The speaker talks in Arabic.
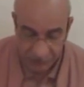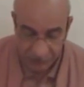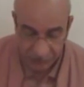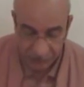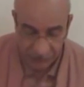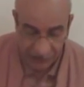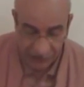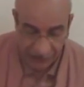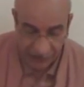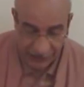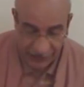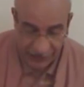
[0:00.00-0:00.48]

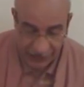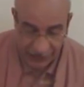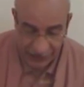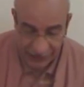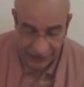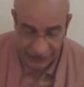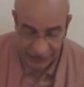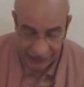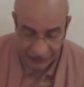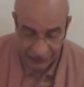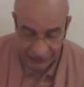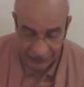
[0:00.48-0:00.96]
من
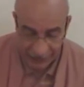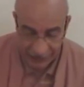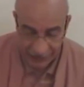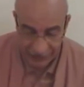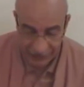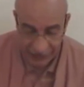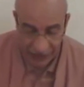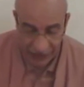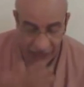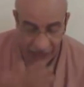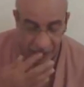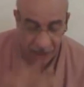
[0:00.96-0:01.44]
خلال
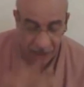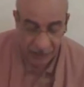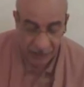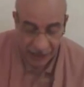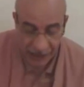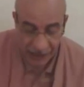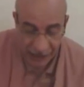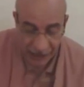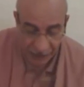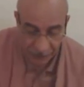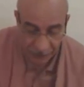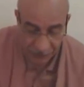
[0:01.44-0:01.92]
يعني هاي
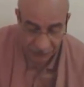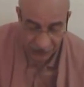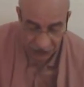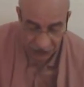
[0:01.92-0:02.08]
الأهم